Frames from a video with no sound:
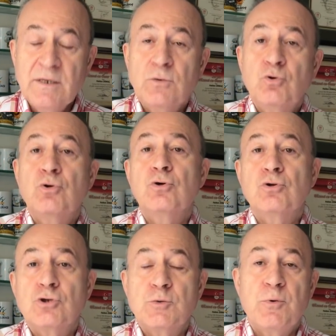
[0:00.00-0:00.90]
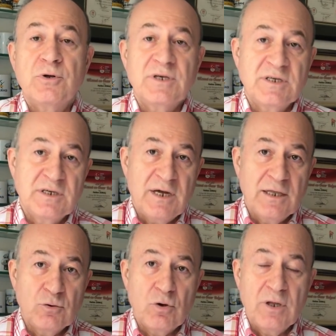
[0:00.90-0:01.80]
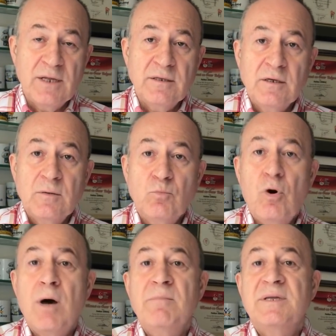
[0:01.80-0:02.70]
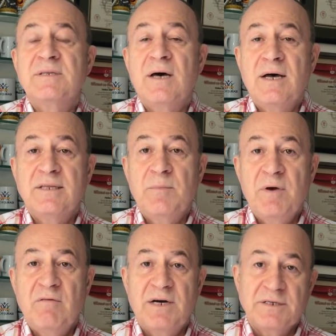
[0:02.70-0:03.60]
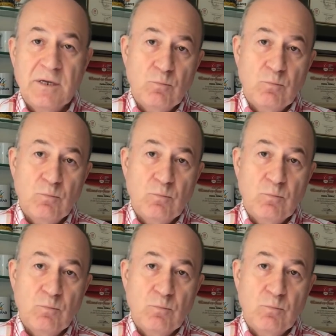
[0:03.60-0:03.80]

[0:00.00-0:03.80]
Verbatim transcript: Turgutlu Spor'da kiralık olan Muhammed Taha Tepe var